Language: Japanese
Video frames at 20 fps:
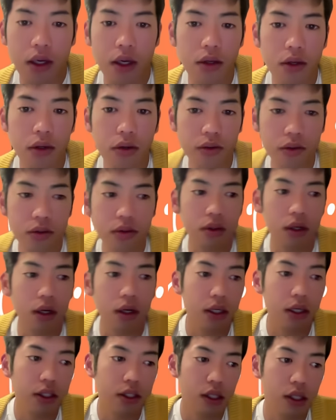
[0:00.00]
結局、
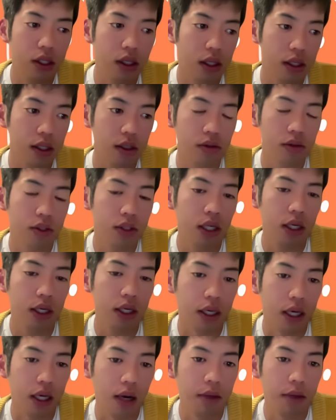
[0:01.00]
竹下内閣時
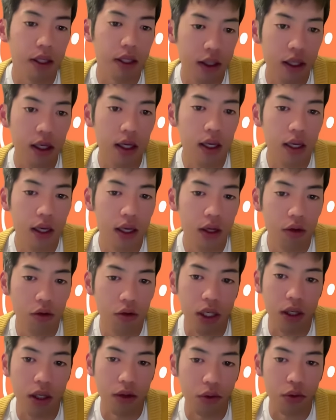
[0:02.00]
代で辞めて予
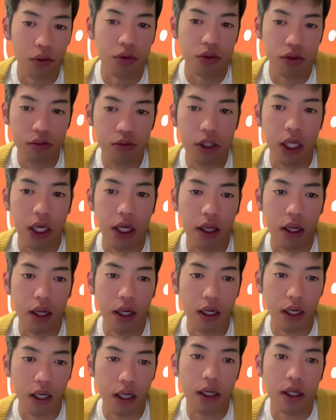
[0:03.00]
算通すみたい
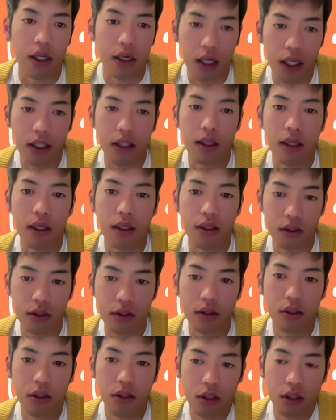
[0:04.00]
な流れになったんで
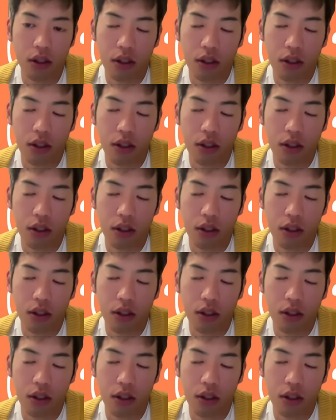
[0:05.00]
す。